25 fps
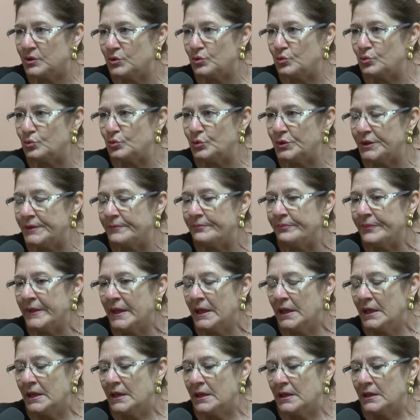di cui
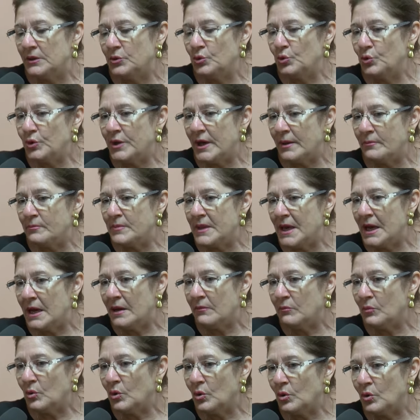eh, noi
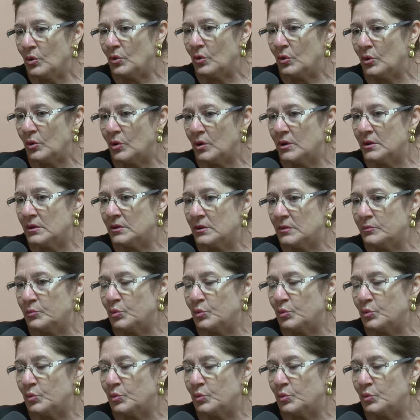abbiamo eh,